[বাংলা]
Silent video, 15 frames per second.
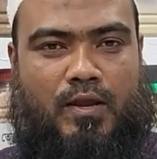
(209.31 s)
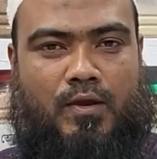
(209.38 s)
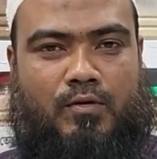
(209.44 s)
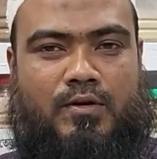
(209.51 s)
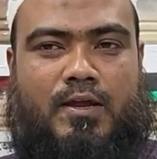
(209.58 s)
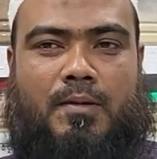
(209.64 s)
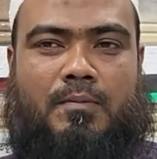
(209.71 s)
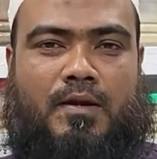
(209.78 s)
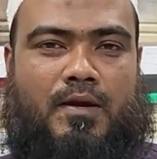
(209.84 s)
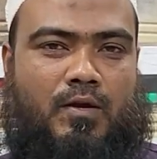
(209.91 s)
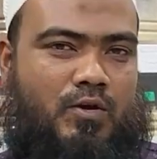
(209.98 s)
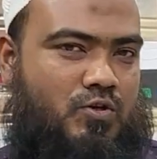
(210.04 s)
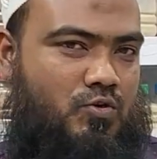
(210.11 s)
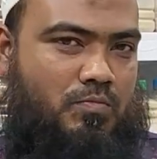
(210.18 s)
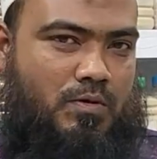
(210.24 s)
পরে ওইটা আমরা
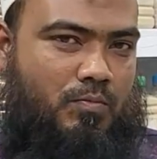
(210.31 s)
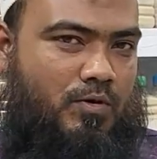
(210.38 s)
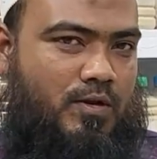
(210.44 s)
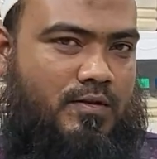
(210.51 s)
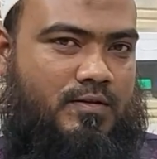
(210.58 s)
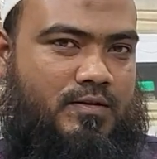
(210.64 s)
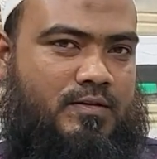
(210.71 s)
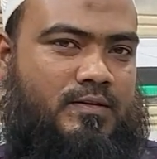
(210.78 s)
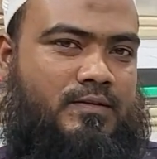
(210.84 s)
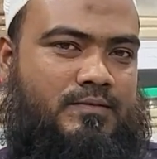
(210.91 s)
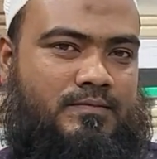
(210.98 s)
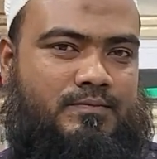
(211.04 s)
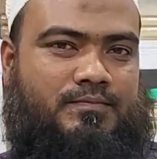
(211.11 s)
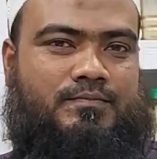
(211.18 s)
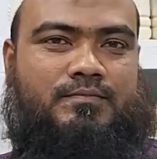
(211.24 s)
নেওয়ার সময় বলে দিই
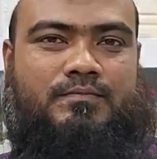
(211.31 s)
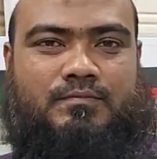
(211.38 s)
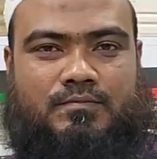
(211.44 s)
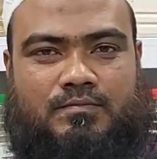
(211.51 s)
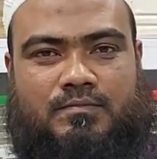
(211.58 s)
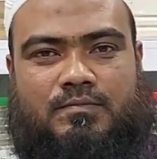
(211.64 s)
আচ্ছা আচ্ছা